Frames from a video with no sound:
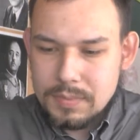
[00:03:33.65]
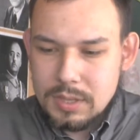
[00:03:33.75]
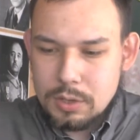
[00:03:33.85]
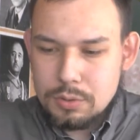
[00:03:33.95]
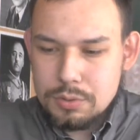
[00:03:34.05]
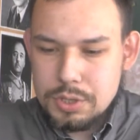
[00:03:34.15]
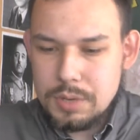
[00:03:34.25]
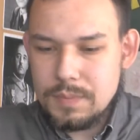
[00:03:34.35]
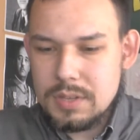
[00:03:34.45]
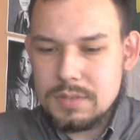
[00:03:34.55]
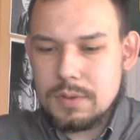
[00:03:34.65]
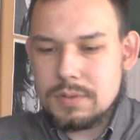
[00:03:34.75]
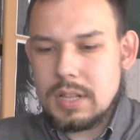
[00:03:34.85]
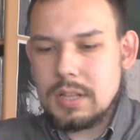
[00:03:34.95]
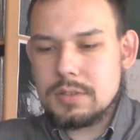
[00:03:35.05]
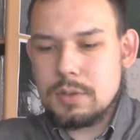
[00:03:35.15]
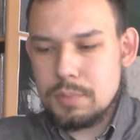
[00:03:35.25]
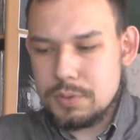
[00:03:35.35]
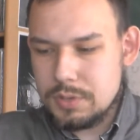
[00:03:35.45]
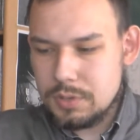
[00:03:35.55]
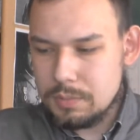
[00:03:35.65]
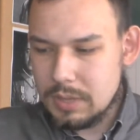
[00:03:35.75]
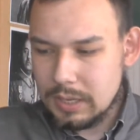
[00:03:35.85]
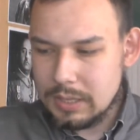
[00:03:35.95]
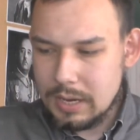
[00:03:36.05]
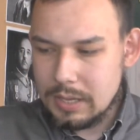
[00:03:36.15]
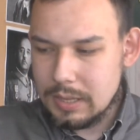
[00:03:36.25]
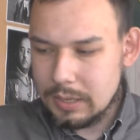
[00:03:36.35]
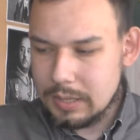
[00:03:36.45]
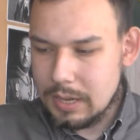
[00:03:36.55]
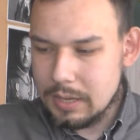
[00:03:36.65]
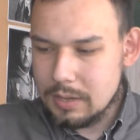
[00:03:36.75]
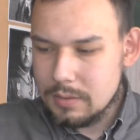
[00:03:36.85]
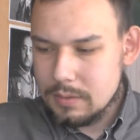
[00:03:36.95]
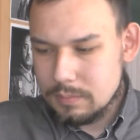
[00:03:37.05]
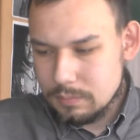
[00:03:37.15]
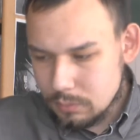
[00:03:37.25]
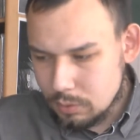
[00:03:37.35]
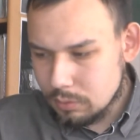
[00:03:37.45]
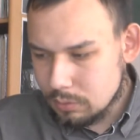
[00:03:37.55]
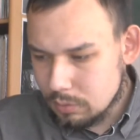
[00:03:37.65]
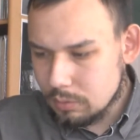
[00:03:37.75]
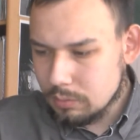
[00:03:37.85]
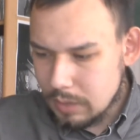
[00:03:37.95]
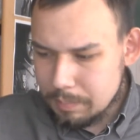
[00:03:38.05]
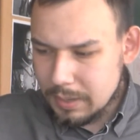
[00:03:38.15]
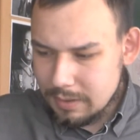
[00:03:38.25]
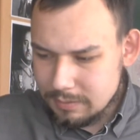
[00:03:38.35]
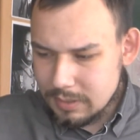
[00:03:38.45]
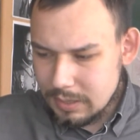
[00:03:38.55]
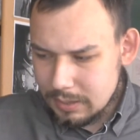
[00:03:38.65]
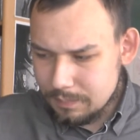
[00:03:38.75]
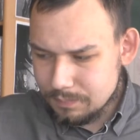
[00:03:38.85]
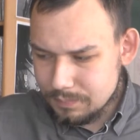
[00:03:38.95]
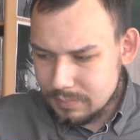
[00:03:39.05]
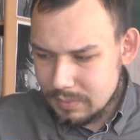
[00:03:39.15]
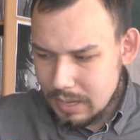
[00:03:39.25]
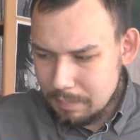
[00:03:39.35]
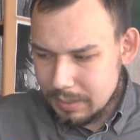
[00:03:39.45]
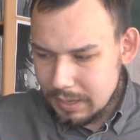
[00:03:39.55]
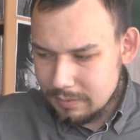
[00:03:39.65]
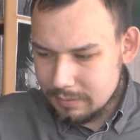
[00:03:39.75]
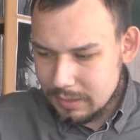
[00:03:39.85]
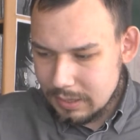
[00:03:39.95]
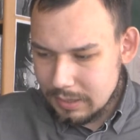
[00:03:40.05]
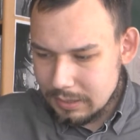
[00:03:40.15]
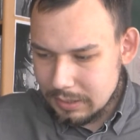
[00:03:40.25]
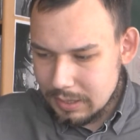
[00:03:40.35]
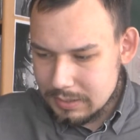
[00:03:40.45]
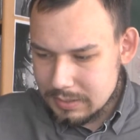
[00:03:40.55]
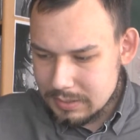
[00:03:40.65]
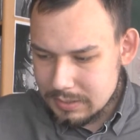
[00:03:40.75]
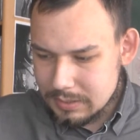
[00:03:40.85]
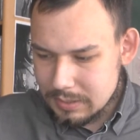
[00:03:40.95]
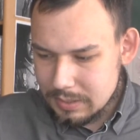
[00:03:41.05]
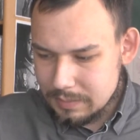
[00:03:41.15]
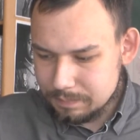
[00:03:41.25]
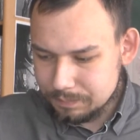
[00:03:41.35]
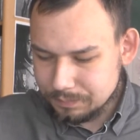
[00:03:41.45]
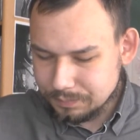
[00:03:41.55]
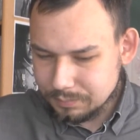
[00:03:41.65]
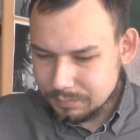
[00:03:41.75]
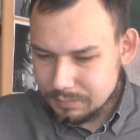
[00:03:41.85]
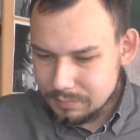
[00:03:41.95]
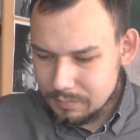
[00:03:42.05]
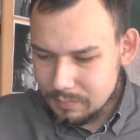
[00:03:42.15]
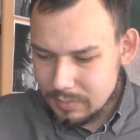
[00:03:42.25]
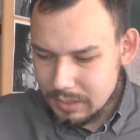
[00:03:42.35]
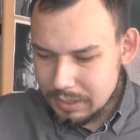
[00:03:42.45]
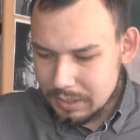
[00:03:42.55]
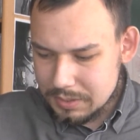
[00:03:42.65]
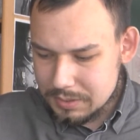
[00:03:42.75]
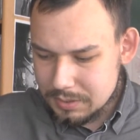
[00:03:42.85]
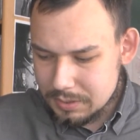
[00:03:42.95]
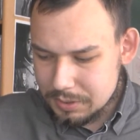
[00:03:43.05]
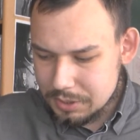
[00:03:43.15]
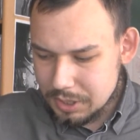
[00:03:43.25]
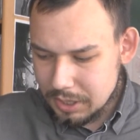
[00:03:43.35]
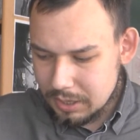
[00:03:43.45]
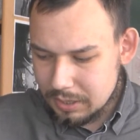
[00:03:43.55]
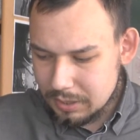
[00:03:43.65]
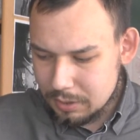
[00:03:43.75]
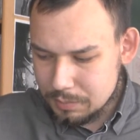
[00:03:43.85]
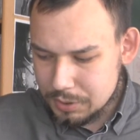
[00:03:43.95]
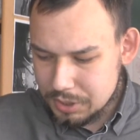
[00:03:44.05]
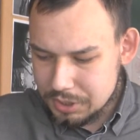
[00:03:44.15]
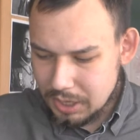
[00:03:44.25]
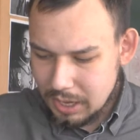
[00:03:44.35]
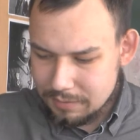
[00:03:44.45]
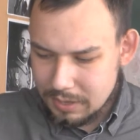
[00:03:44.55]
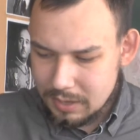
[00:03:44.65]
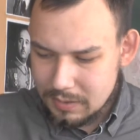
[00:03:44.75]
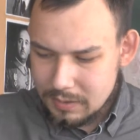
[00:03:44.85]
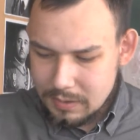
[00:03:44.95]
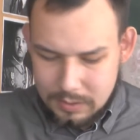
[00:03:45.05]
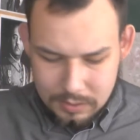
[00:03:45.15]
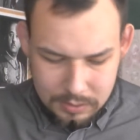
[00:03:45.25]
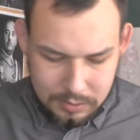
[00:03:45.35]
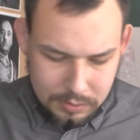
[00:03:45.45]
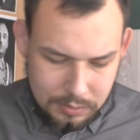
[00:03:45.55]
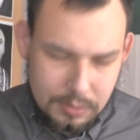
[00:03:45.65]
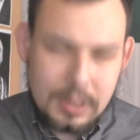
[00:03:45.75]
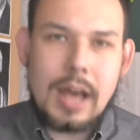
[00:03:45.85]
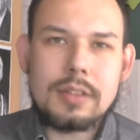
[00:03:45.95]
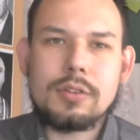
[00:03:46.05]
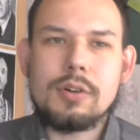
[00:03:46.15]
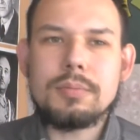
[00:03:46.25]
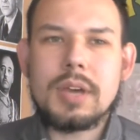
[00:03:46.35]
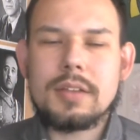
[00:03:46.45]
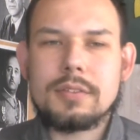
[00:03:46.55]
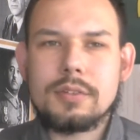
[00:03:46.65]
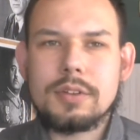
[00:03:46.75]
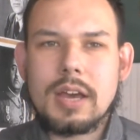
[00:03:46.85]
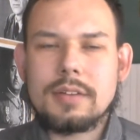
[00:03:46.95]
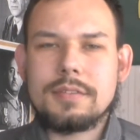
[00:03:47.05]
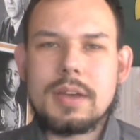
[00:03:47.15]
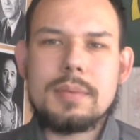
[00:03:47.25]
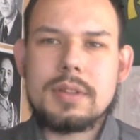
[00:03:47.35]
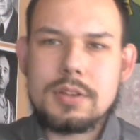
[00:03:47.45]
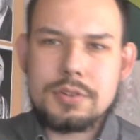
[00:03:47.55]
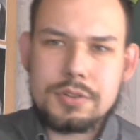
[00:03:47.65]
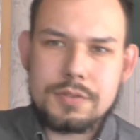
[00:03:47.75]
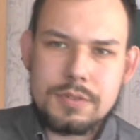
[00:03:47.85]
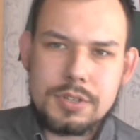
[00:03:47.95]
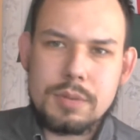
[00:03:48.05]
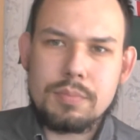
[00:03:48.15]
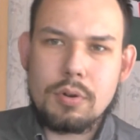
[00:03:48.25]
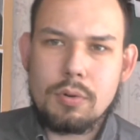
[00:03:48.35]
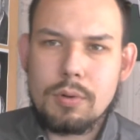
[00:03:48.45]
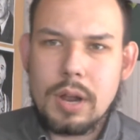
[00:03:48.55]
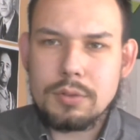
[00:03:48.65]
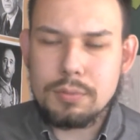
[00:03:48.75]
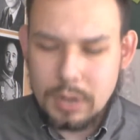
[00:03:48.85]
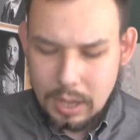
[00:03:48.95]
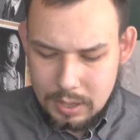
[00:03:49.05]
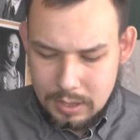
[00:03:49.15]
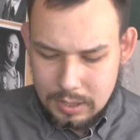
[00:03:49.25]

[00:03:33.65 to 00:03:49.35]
tych ludzi związanych z opozycją i tak dalej, i tak dalej, no to naprawdę, naprawdę jest... Y, jest, y, robi się ciekawie. Y, natomiast, no jak wiemy też oczywiście prokuratura